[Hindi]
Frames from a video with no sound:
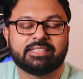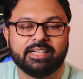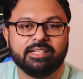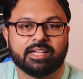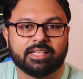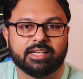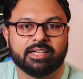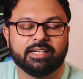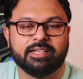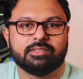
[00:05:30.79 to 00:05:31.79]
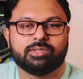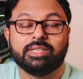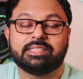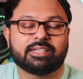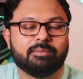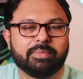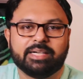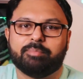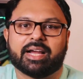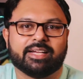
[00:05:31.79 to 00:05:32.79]
स्क्रीन आता है सो इट्स अ
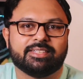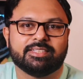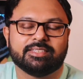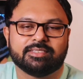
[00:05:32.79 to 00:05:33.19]
कम्प्लीट पैकेज